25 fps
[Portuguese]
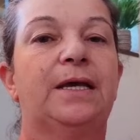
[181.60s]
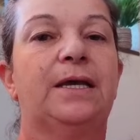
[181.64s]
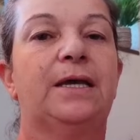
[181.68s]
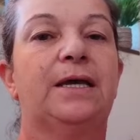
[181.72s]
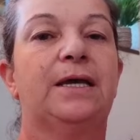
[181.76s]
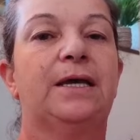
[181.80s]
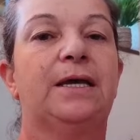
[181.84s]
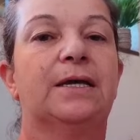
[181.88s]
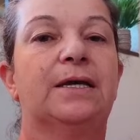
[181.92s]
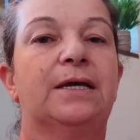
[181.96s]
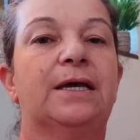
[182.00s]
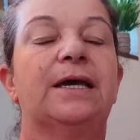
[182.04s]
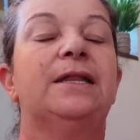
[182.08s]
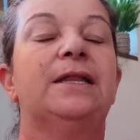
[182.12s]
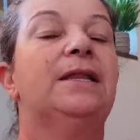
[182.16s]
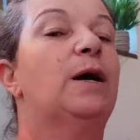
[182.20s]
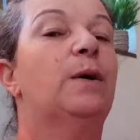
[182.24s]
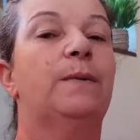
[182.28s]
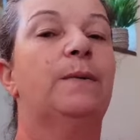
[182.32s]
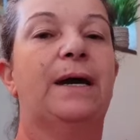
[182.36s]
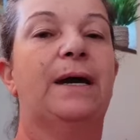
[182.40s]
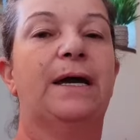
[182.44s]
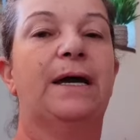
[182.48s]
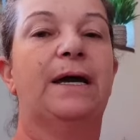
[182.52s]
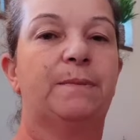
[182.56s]
é, que
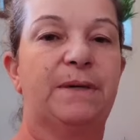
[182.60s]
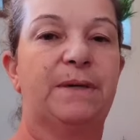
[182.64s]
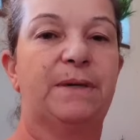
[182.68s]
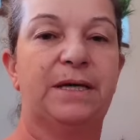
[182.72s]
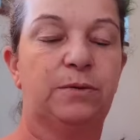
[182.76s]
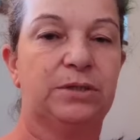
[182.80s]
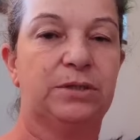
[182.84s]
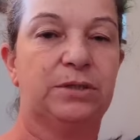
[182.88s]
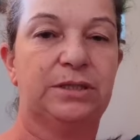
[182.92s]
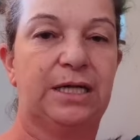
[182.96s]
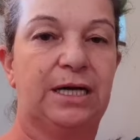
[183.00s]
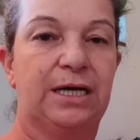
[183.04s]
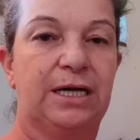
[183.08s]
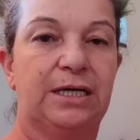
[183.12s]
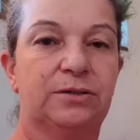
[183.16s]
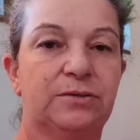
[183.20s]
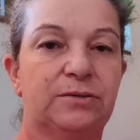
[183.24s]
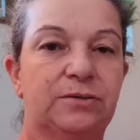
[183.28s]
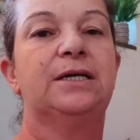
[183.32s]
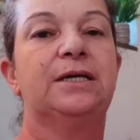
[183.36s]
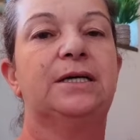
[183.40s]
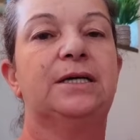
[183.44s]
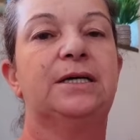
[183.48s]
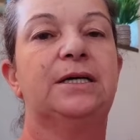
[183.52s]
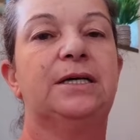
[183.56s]
não era bem
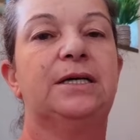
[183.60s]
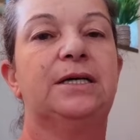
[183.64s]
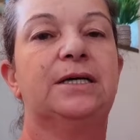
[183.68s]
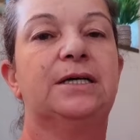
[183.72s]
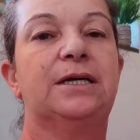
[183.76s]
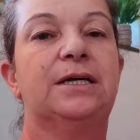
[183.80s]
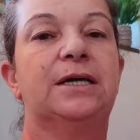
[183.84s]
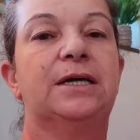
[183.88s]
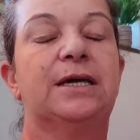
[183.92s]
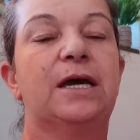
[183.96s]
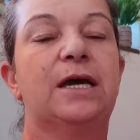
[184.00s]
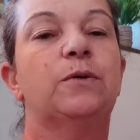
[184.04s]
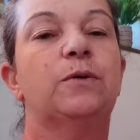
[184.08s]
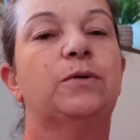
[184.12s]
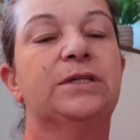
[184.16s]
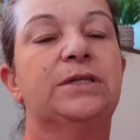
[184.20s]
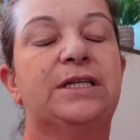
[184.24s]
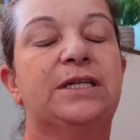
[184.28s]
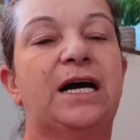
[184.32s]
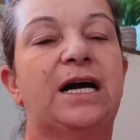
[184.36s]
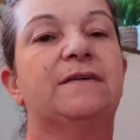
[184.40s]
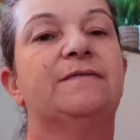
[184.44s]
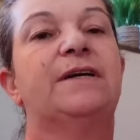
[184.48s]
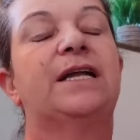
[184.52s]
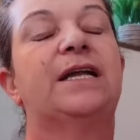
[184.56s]
cuidado, é, que quem
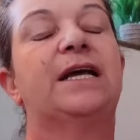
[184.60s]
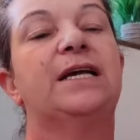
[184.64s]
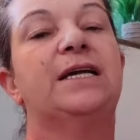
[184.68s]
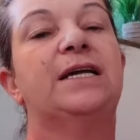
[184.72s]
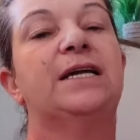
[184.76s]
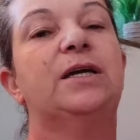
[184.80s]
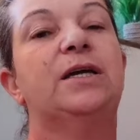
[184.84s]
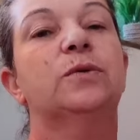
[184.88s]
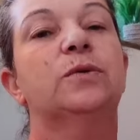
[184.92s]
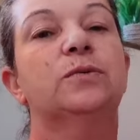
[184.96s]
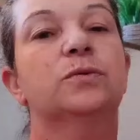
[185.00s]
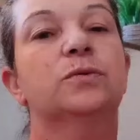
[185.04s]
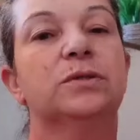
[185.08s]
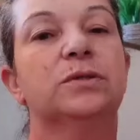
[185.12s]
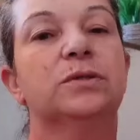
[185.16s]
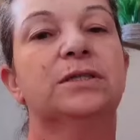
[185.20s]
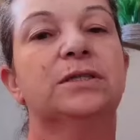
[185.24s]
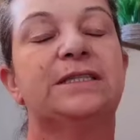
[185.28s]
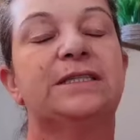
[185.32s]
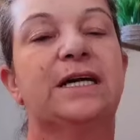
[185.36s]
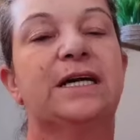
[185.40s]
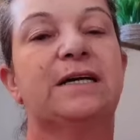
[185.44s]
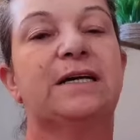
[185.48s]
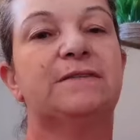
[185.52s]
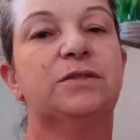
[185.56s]
cuidava era eu, quando eu
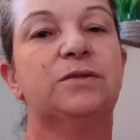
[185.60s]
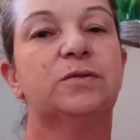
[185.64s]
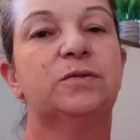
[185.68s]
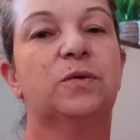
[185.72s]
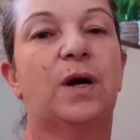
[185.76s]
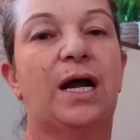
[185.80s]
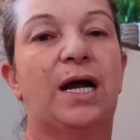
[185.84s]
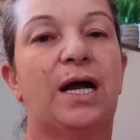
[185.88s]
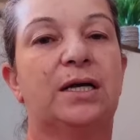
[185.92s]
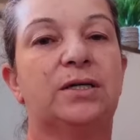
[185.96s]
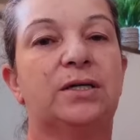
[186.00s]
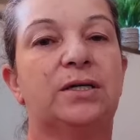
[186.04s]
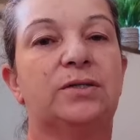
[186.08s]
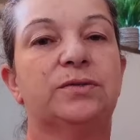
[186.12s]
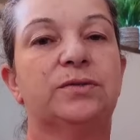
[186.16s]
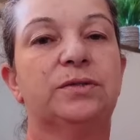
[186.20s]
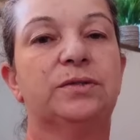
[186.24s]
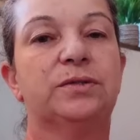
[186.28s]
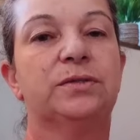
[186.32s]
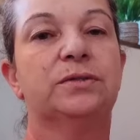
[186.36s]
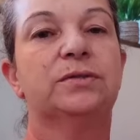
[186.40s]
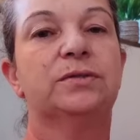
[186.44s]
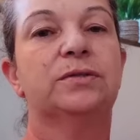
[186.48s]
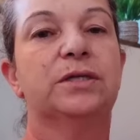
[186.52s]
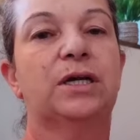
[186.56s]
estava no quarto,
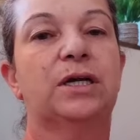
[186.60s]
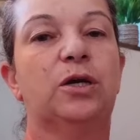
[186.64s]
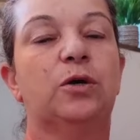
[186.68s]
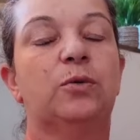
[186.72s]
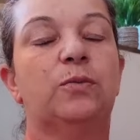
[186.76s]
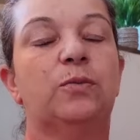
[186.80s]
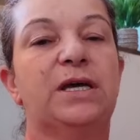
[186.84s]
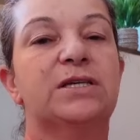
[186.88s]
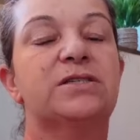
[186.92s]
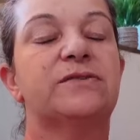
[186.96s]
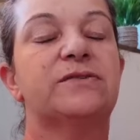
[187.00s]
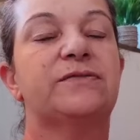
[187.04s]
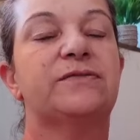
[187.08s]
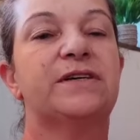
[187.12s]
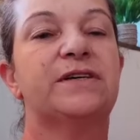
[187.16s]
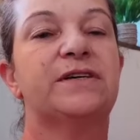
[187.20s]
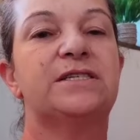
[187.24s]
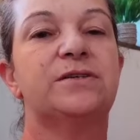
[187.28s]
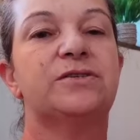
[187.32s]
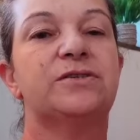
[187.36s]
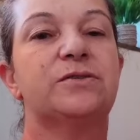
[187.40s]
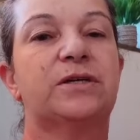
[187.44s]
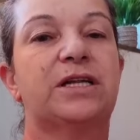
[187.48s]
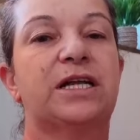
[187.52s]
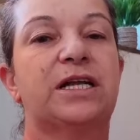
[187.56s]
eu mesmo fazia
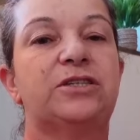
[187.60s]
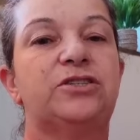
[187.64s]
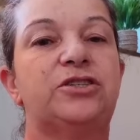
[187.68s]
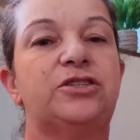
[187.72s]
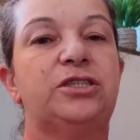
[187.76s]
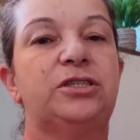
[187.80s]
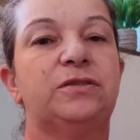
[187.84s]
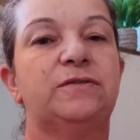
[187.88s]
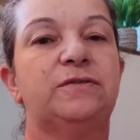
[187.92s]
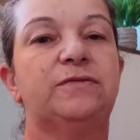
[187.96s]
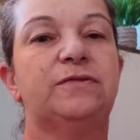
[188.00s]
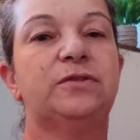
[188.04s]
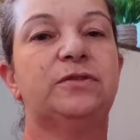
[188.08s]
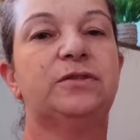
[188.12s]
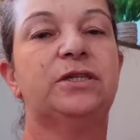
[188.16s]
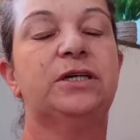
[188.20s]
os curativos.